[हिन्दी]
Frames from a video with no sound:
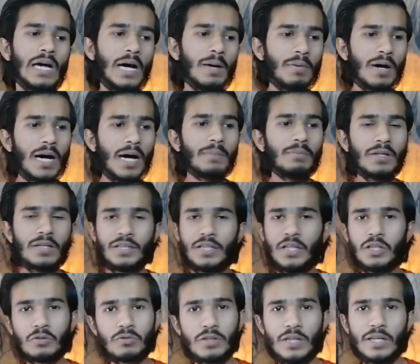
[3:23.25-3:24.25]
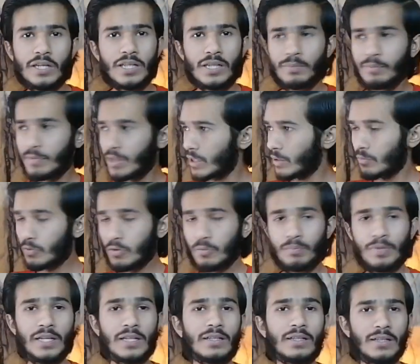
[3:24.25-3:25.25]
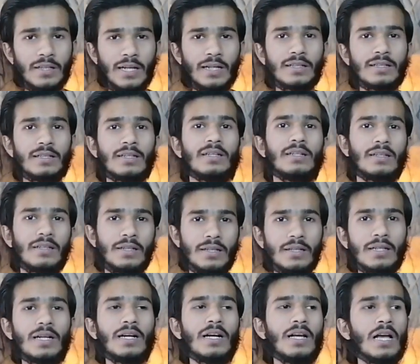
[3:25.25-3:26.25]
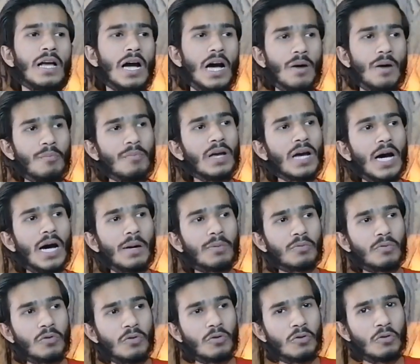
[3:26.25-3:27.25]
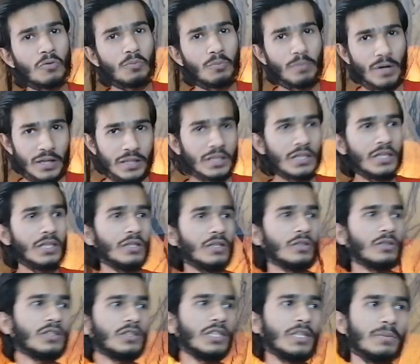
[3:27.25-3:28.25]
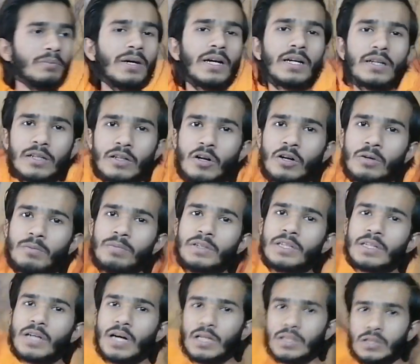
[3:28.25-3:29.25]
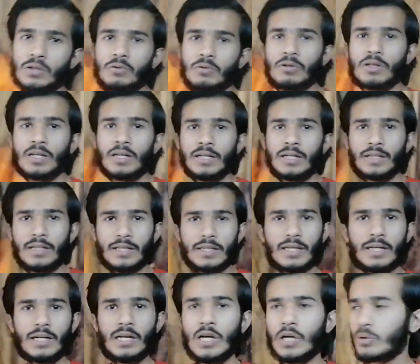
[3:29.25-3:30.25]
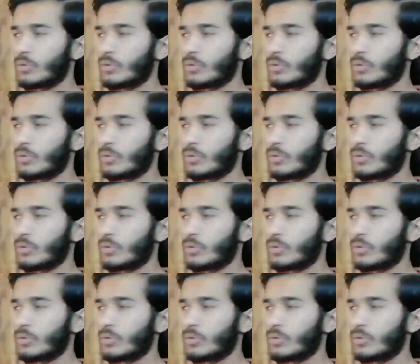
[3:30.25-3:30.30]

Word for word: अब आपने ये तो देख लिया मेरा आपका मेन करेक्टर ठीक है अब मैं आपको बाकी तीन बैकग्राउंड भी दिखाता हूँ ठीक है